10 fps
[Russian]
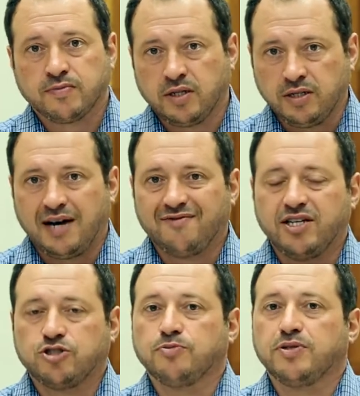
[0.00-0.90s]

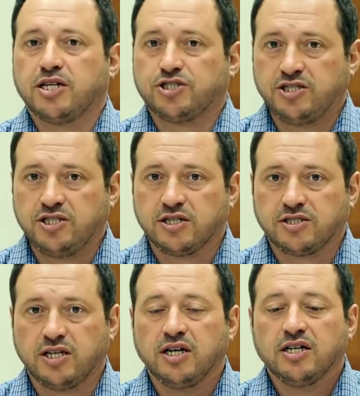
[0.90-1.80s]
Главное, чтобы наше
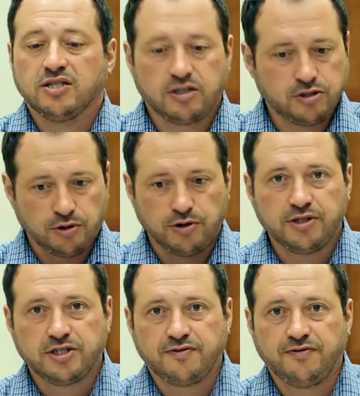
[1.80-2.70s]
сердце
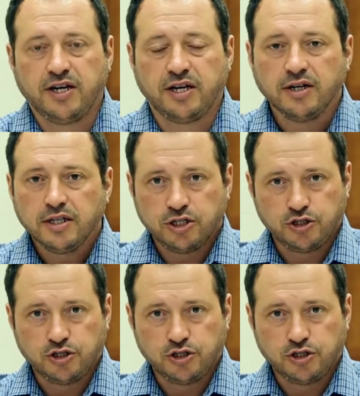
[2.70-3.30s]
настроилось в вере,